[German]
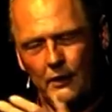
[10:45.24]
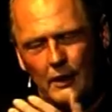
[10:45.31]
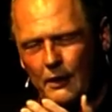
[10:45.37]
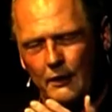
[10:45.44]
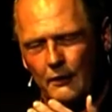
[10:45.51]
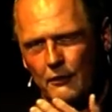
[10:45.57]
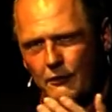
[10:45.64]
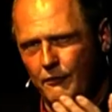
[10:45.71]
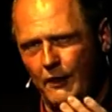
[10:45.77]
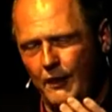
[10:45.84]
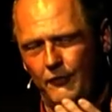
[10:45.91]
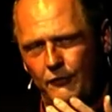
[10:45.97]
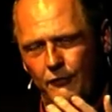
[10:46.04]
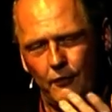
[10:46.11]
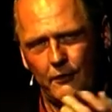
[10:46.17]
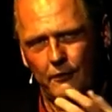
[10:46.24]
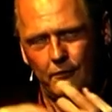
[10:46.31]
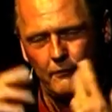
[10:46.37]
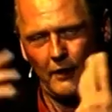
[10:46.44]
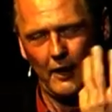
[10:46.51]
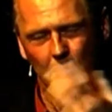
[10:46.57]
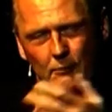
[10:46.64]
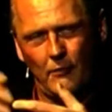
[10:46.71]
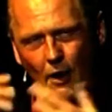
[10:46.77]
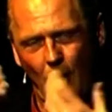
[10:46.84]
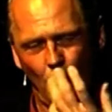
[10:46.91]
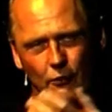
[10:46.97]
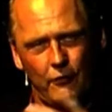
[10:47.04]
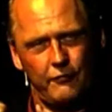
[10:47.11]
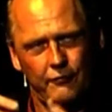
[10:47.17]
irgendwas von einem
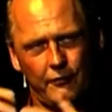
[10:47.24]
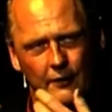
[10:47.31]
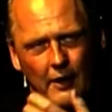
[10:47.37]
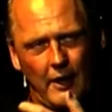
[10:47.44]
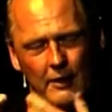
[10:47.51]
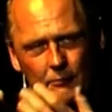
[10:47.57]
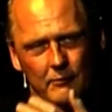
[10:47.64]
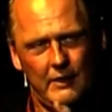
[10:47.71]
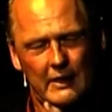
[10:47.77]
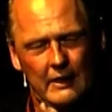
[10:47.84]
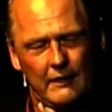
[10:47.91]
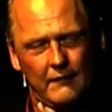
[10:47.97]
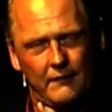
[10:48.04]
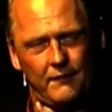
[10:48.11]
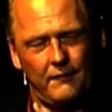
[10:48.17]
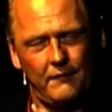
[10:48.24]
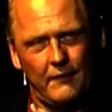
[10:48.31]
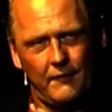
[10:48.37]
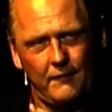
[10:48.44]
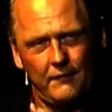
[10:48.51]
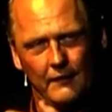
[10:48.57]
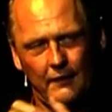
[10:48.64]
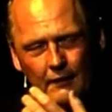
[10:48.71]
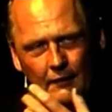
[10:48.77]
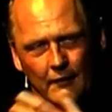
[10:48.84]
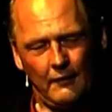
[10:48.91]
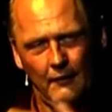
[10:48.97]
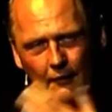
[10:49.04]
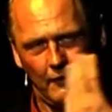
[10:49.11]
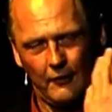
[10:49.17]
Hauch, von einem Nichts, das ihr
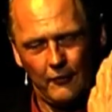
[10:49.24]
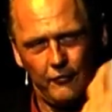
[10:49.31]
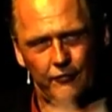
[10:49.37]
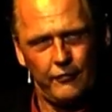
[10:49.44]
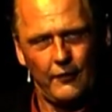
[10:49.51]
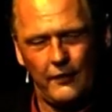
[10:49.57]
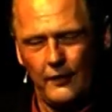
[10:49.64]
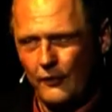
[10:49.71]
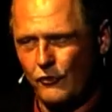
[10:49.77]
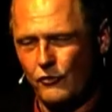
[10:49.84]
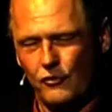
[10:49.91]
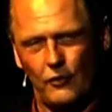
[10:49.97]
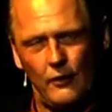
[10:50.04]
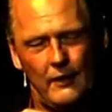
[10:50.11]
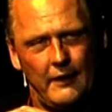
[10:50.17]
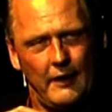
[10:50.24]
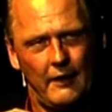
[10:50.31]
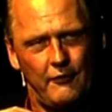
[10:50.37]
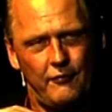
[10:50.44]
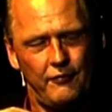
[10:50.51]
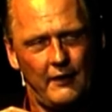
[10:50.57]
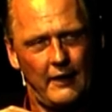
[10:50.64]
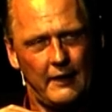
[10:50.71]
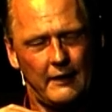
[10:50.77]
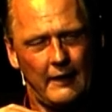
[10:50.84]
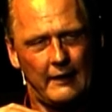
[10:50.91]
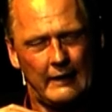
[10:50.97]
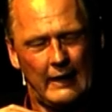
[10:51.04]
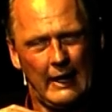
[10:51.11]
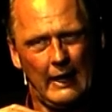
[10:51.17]
von den Schultern
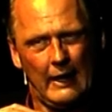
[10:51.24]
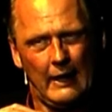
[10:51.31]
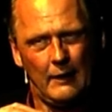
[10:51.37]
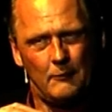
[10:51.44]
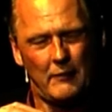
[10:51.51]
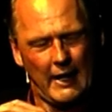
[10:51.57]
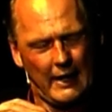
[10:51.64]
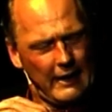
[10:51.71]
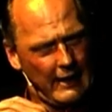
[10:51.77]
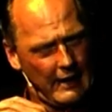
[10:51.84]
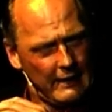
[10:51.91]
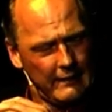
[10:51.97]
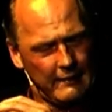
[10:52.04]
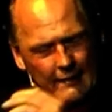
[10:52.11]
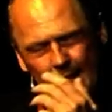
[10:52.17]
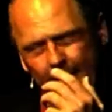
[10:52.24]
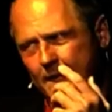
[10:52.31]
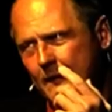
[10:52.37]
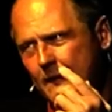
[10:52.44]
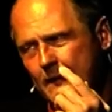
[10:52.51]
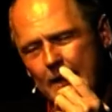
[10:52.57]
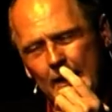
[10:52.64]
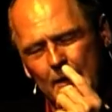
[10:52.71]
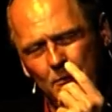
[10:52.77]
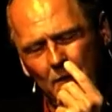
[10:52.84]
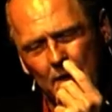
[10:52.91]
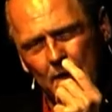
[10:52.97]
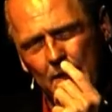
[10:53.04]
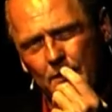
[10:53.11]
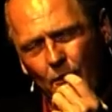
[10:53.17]
flattert. Meine Herren, das sind nicht mehr
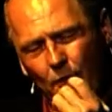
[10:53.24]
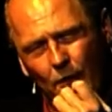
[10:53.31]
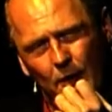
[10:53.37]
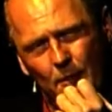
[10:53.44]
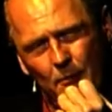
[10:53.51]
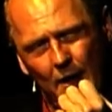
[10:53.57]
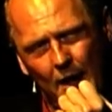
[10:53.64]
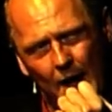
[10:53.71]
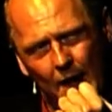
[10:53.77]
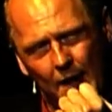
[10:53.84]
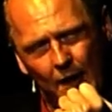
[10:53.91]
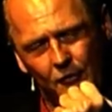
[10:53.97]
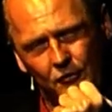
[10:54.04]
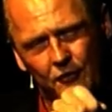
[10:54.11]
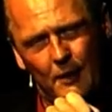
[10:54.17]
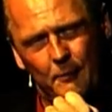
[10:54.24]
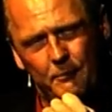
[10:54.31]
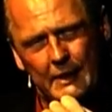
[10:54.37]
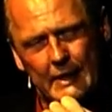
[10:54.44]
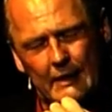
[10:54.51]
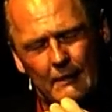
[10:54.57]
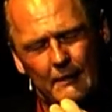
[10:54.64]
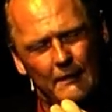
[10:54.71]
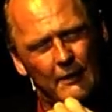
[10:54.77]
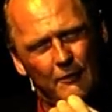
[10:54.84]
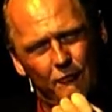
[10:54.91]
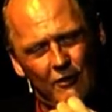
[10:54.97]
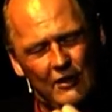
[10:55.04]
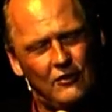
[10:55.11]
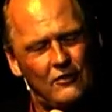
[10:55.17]
die Träume einer stabilen,
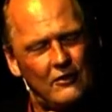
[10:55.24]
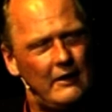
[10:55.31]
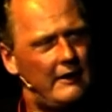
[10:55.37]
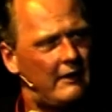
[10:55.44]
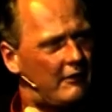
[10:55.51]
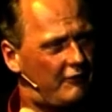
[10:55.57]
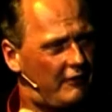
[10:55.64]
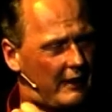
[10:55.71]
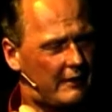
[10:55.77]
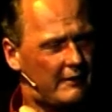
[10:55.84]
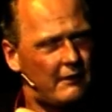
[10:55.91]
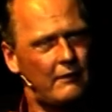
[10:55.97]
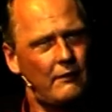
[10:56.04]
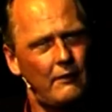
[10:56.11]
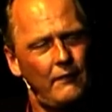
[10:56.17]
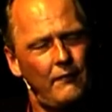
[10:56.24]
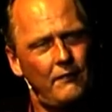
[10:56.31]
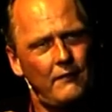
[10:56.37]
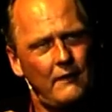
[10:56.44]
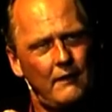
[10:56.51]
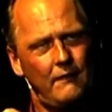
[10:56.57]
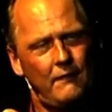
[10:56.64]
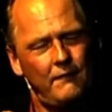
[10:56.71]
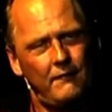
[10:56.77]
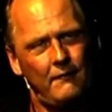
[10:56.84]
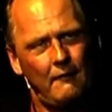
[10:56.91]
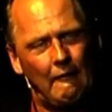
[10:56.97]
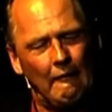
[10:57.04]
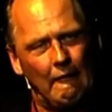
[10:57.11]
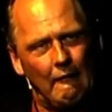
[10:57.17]
im westlichen Wertekonsens
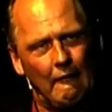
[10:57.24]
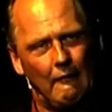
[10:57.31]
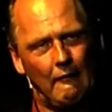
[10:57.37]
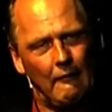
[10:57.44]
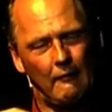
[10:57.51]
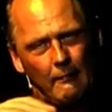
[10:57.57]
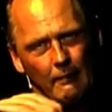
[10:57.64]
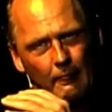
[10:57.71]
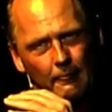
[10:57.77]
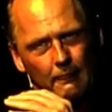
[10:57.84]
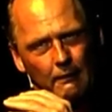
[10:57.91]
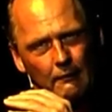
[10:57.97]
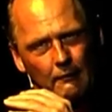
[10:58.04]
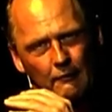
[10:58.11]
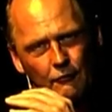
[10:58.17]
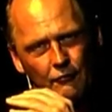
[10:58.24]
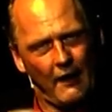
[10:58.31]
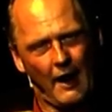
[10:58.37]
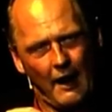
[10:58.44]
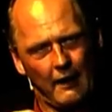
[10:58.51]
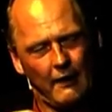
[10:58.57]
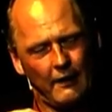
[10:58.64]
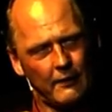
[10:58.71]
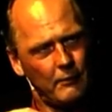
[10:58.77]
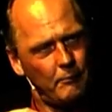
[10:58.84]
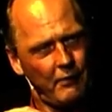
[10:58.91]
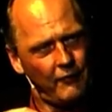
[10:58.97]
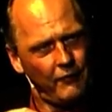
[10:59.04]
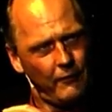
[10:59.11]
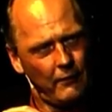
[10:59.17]
verankerten
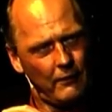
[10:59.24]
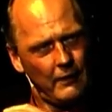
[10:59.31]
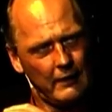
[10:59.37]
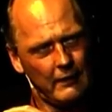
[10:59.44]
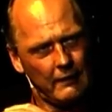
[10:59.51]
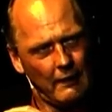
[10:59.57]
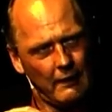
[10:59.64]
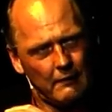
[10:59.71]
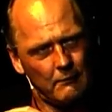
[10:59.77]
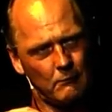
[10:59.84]
Persönlichkeit.